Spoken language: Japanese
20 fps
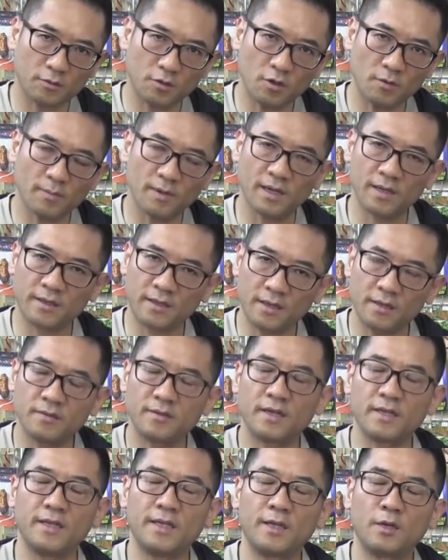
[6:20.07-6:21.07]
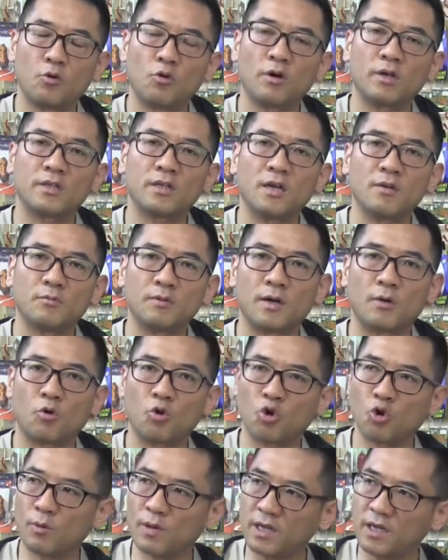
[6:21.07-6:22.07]
例えば現在小型アブが
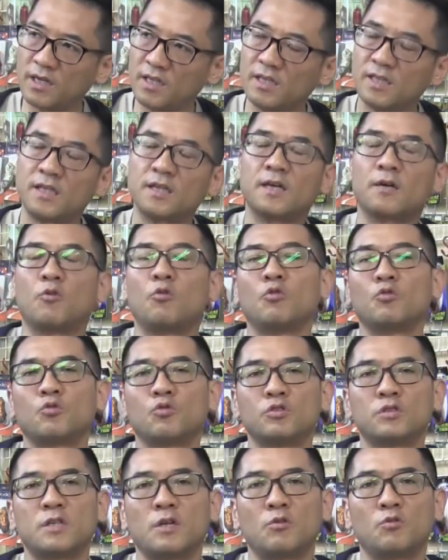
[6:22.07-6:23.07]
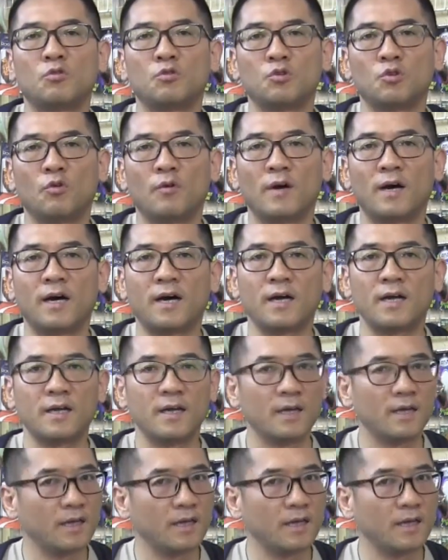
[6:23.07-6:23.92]
ここまで人気が高騰しているというのは、